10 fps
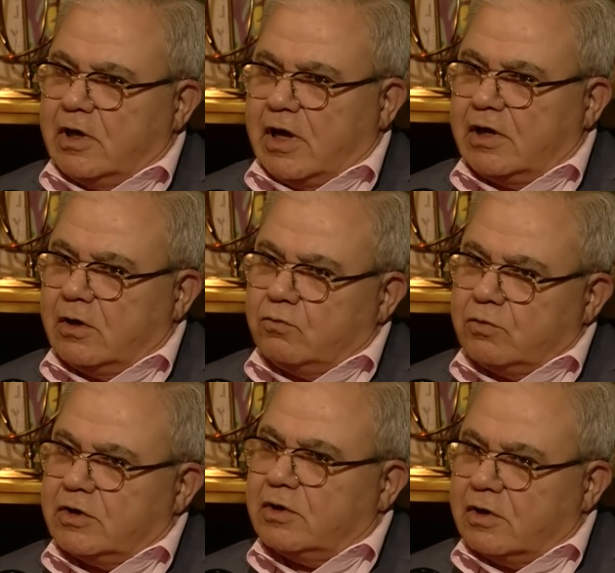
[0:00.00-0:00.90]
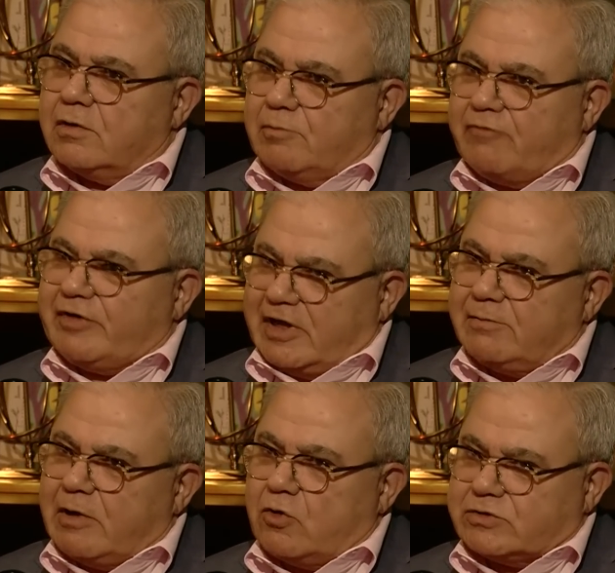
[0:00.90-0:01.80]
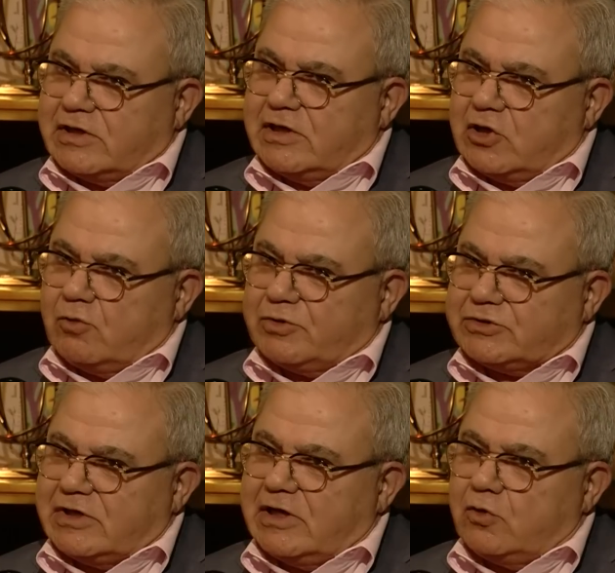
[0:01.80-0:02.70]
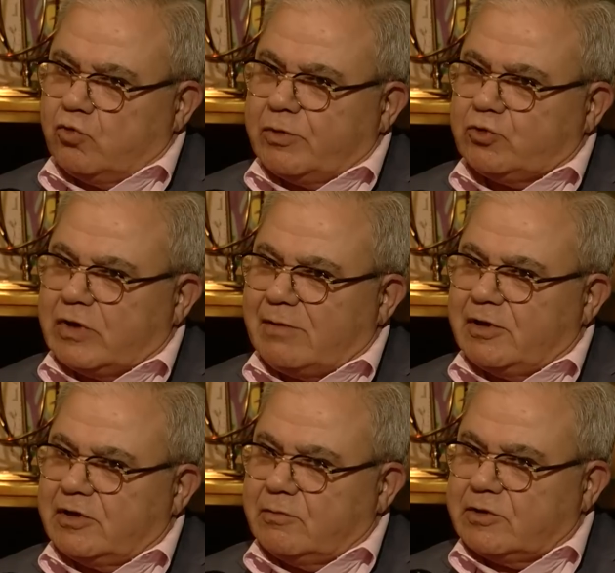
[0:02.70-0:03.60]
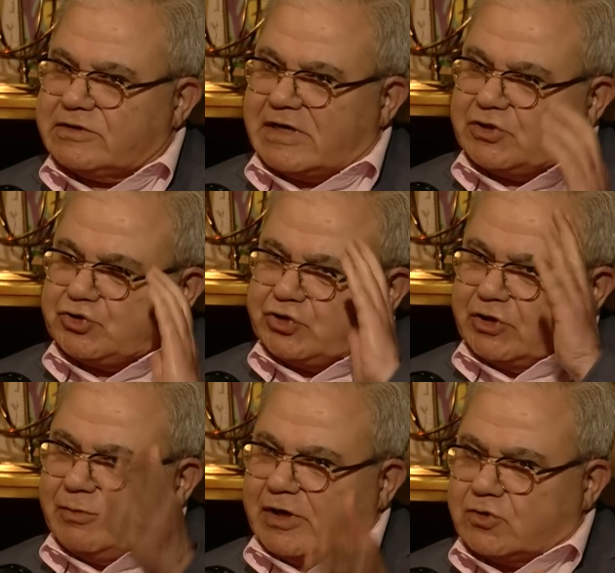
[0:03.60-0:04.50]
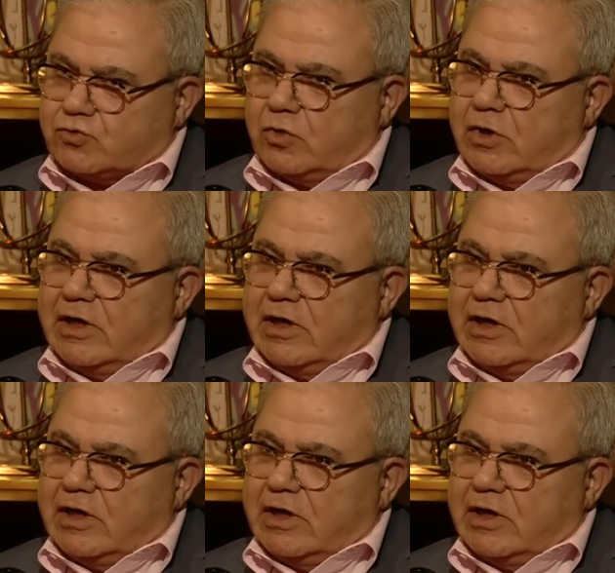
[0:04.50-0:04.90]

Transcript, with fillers: هلا هو آه، ما فرقاني معه زعلان او مش زعلان هو بده يعمل استراتيجيه براسه